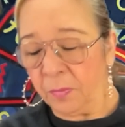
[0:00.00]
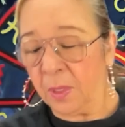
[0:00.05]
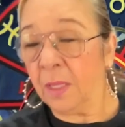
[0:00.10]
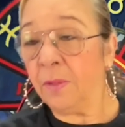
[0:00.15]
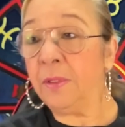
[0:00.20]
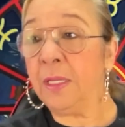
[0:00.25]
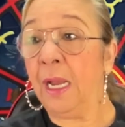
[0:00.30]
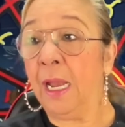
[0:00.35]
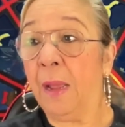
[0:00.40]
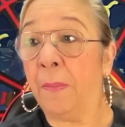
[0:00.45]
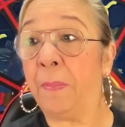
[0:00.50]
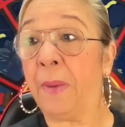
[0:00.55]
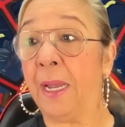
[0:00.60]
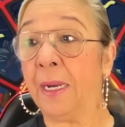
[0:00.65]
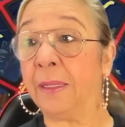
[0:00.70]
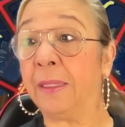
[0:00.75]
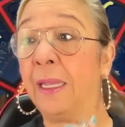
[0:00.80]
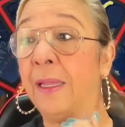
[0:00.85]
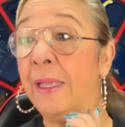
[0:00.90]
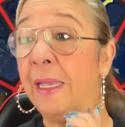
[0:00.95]
de la
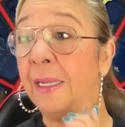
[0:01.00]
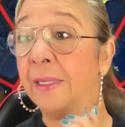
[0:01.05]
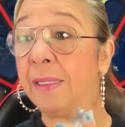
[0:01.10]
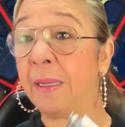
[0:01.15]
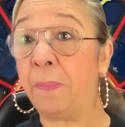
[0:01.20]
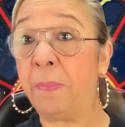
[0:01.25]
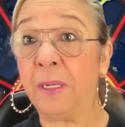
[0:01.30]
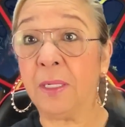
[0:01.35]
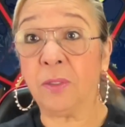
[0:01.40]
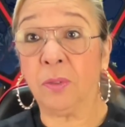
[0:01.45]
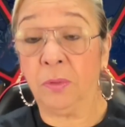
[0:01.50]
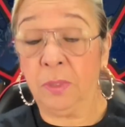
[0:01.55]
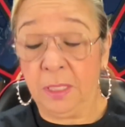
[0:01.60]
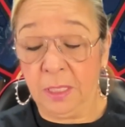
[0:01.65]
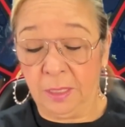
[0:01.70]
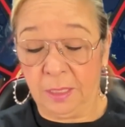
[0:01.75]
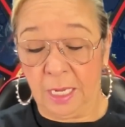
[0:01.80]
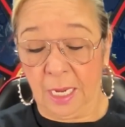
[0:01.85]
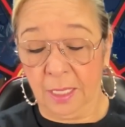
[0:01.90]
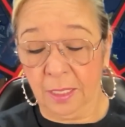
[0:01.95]
parte de esa
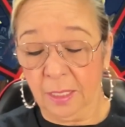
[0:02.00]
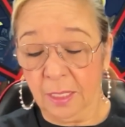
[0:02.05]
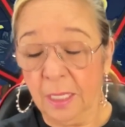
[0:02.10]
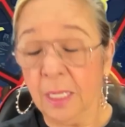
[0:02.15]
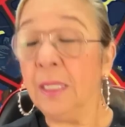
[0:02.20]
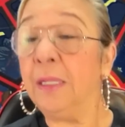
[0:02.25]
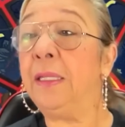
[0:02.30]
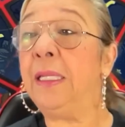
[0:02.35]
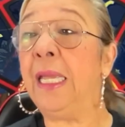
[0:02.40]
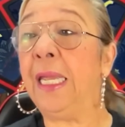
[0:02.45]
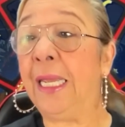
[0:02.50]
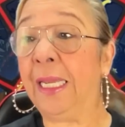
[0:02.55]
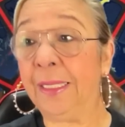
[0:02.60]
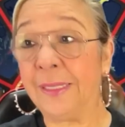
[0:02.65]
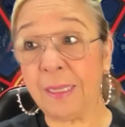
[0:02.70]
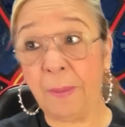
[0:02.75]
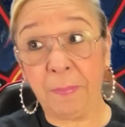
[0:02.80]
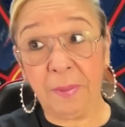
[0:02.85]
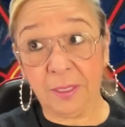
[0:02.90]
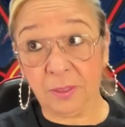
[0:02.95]
personita, de
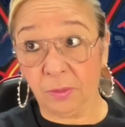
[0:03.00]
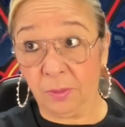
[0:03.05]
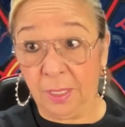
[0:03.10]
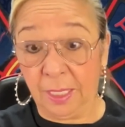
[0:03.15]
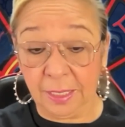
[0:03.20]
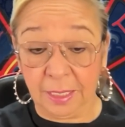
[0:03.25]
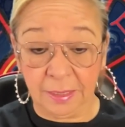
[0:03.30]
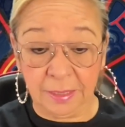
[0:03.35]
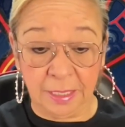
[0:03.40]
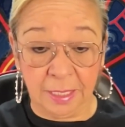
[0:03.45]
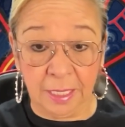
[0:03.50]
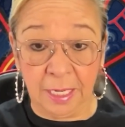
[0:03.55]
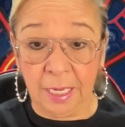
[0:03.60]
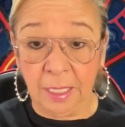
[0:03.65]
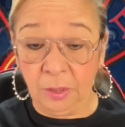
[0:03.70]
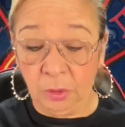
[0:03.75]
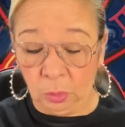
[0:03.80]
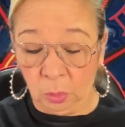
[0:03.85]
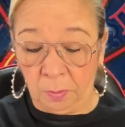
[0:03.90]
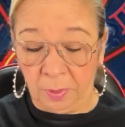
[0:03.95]
esa persona que tienes en
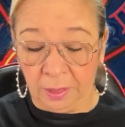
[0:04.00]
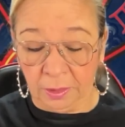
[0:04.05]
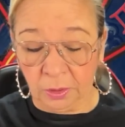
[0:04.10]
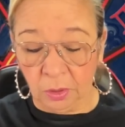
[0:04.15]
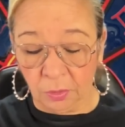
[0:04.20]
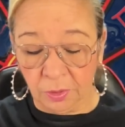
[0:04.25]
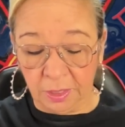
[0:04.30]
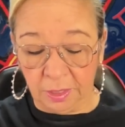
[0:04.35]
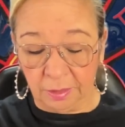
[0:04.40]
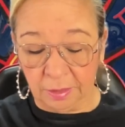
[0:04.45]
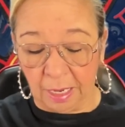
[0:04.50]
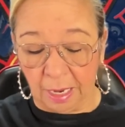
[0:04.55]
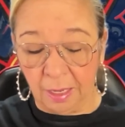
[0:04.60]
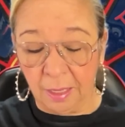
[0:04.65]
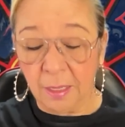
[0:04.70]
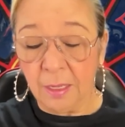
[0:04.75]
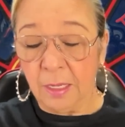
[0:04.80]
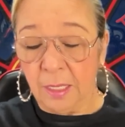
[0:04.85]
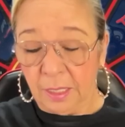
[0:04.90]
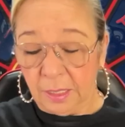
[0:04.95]
tu mente ahorita.
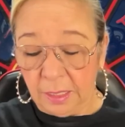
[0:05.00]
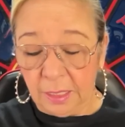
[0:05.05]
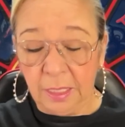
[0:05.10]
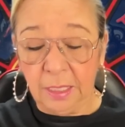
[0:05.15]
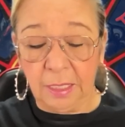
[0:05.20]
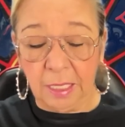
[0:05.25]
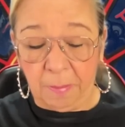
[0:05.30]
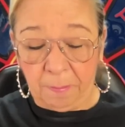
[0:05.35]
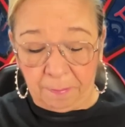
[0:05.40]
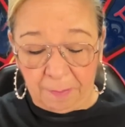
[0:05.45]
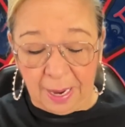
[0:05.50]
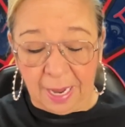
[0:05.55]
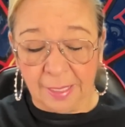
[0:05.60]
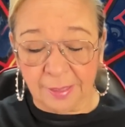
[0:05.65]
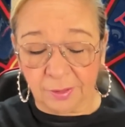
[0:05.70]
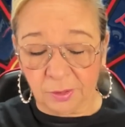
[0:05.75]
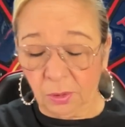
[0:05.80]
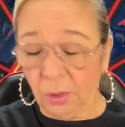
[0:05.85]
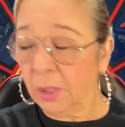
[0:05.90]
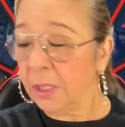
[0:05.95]
Y de
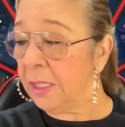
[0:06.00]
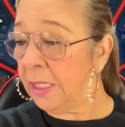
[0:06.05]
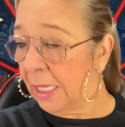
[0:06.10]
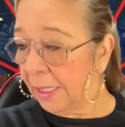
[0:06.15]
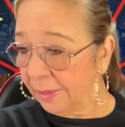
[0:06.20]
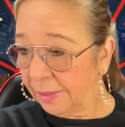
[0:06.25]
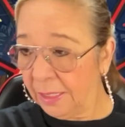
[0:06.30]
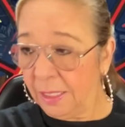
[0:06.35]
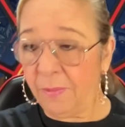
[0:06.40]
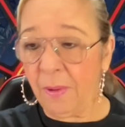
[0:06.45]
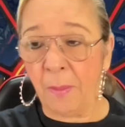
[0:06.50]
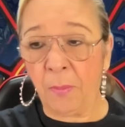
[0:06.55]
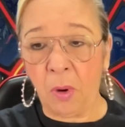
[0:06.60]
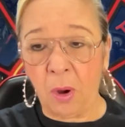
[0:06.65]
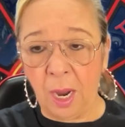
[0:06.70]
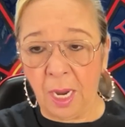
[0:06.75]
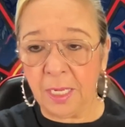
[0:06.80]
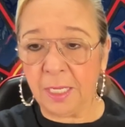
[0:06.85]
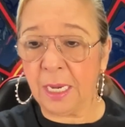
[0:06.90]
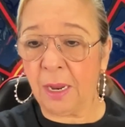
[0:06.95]
paso, y así
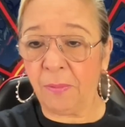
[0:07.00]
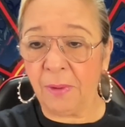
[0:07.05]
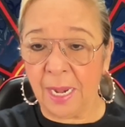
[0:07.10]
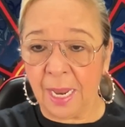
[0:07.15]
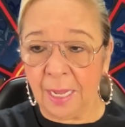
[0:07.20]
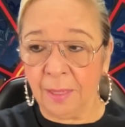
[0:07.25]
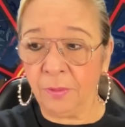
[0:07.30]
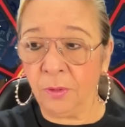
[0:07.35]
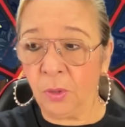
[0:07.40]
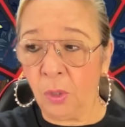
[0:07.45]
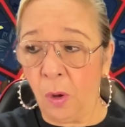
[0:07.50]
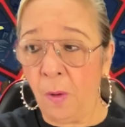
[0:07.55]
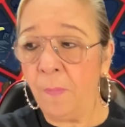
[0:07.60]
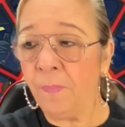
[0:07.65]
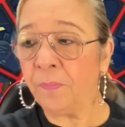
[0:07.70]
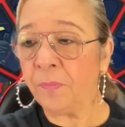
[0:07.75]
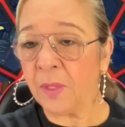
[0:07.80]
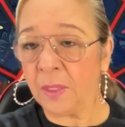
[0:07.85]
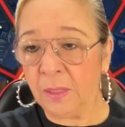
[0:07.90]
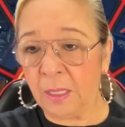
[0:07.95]
vamos a ir hablando,
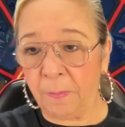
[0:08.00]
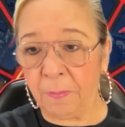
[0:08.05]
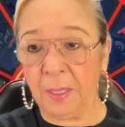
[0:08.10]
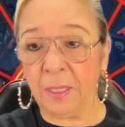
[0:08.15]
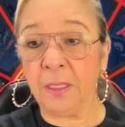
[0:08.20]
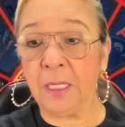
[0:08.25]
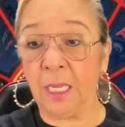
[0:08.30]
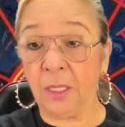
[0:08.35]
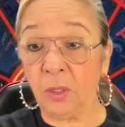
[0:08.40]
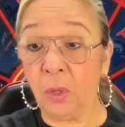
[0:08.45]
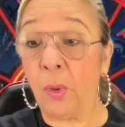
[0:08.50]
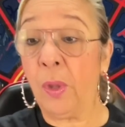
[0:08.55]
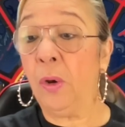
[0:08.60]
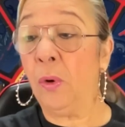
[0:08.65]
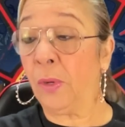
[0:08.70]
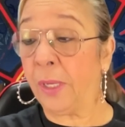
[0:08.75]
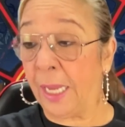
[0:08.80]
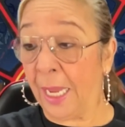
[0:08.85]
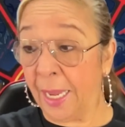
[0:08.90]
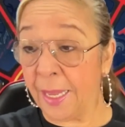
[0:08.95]
dependiendo de
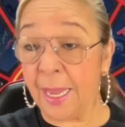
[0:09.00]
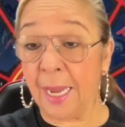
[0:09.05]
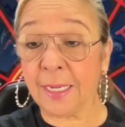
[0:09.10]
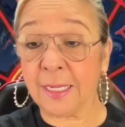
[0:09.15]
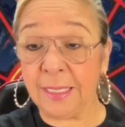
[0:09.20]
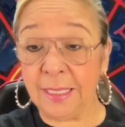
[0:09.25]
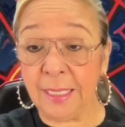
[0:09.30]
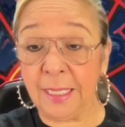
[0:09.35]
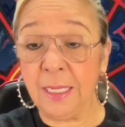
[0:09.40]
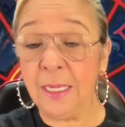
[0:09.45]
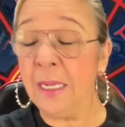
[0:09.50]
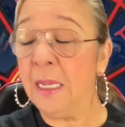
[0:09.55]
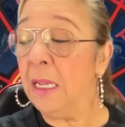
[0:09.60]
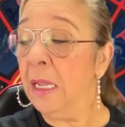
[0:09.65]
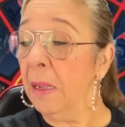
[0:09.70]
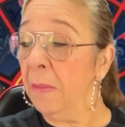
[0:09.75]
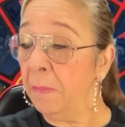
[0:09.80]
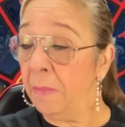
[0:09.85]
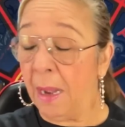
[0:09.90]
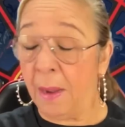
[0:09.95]
lo que hay aquí,
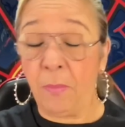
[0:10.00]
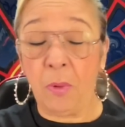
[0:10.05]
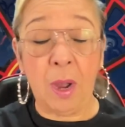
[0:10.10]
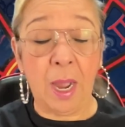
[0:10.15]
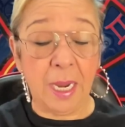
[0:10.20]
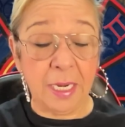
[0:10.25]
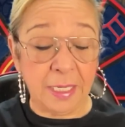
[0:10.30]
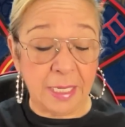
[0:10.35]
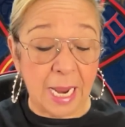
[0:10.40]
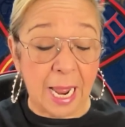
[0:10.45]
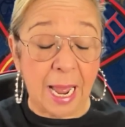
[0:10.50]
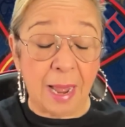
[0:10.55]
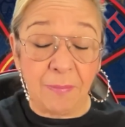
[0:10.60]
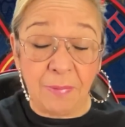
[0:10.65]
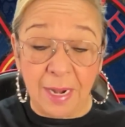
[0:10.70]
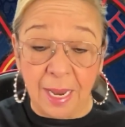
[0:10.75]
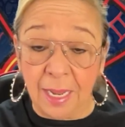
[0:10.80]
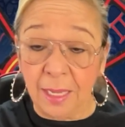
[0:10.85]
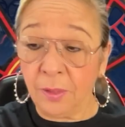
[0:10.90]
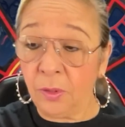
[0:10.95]
vamos a ir
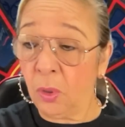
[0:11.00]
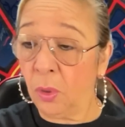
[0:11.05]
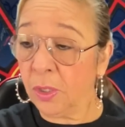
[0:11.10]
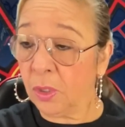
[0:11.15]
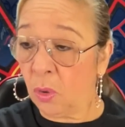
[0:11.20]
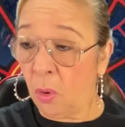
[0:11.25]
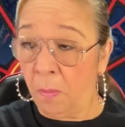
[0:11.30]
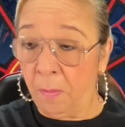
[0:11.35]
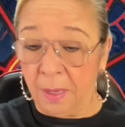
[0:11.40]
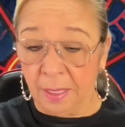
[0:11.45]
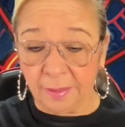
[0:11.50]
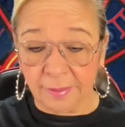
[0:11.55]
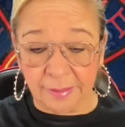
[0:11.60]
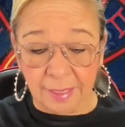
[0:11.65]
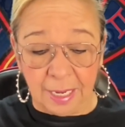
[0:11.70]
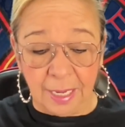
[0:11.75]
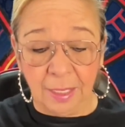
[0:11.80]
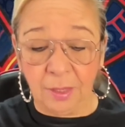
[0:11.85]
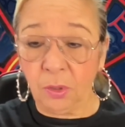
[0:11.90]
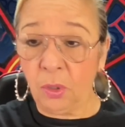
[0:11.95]
hablando y
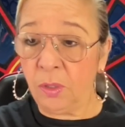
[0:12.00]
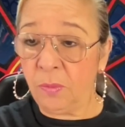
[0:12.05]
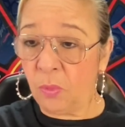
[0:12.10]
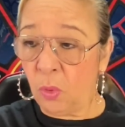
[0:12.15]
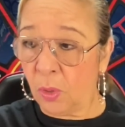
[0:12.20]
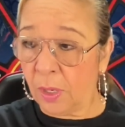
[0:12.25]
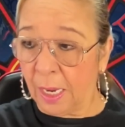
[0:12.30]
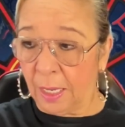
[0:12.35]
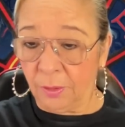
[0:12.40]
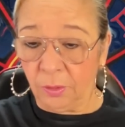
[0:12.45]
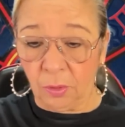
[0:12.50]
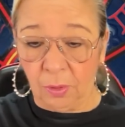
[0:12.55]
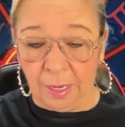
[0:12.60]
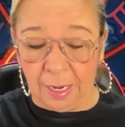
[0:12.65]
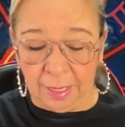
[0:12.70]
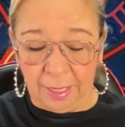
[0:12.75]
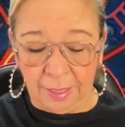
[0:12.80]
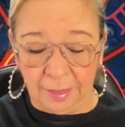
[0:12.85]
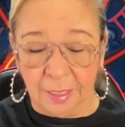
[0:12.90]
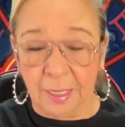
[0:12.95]
conversando y buscando
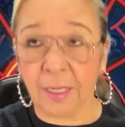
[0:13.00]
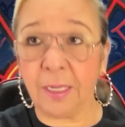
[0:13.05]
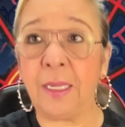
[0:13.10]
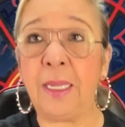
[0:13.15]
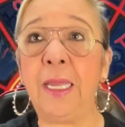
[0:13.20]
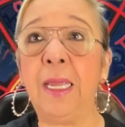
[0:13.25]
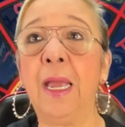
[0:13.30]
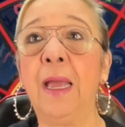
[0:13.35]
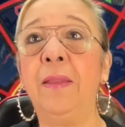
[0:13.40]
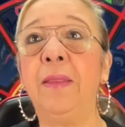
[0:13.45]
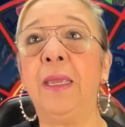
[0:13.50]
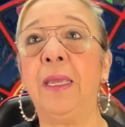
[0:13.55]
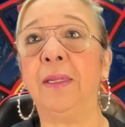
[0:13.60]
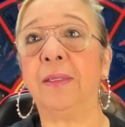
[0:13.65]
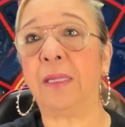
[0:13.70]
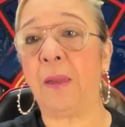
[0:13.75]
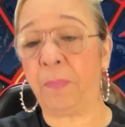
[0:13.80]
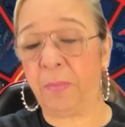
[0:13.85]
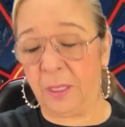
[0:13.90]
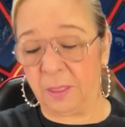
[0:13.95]
las energías de
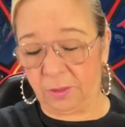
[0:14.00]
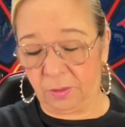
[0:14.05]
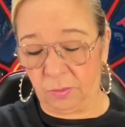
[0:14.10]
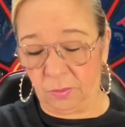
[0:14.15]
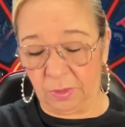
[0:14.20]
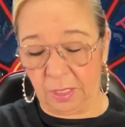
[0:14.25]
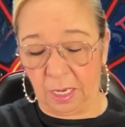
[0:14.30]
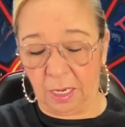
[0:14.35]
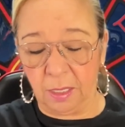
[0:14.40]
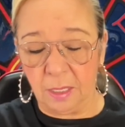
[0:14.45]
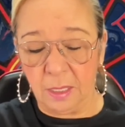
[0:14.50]
esa persona.